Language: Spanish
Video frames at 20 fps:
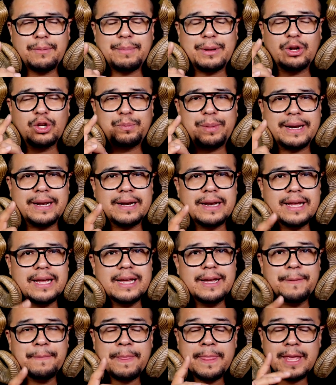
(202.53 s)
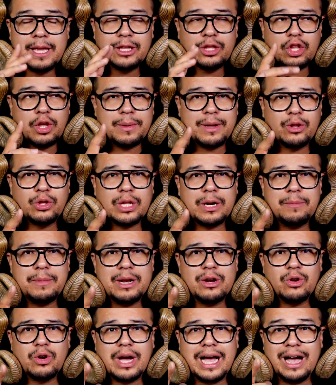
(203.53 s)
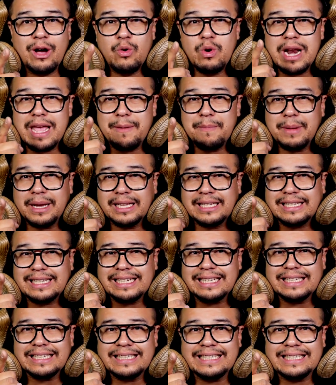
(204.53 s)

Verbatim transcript: Pero esperen, todavía no termino, aún hay más.